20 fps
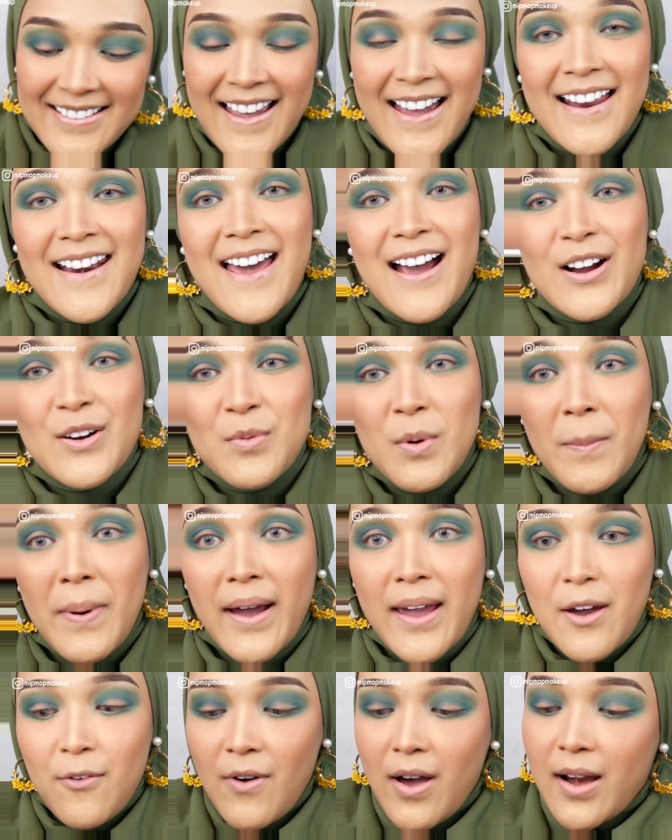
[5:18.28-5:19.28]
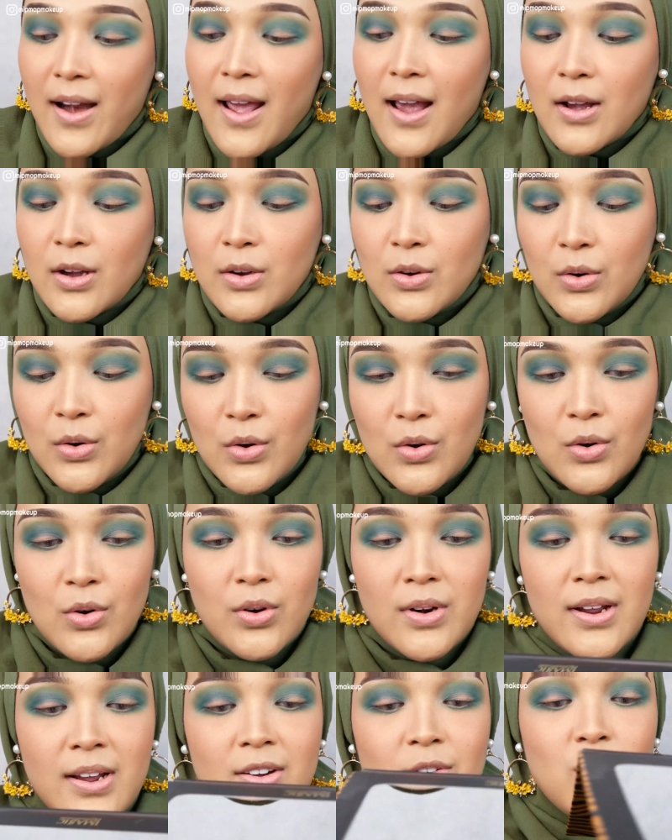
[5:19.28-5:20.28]
dan aku mau pakai warna
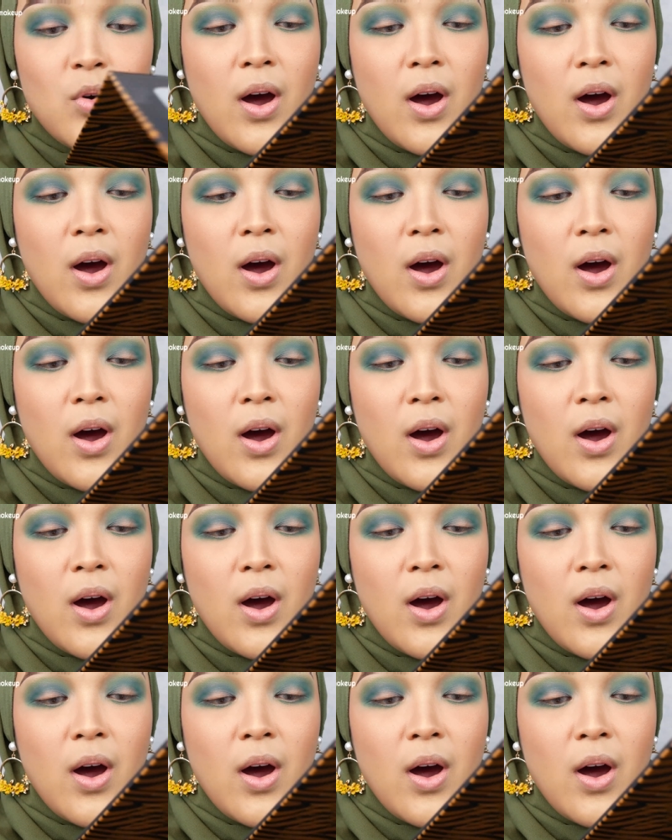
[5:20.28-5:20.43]
kuning